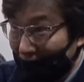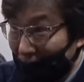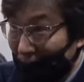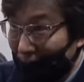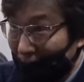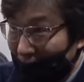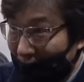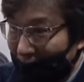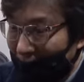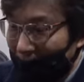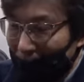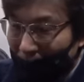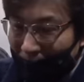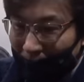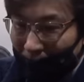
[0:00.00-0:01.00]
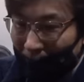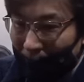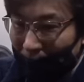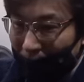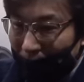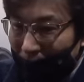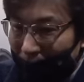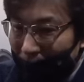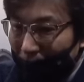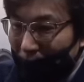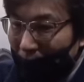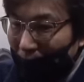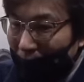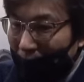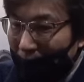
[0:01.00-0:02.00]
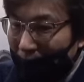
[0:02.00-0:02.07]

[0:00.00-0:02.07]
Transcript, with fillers: 안쪽이면 다 저희 샵 방문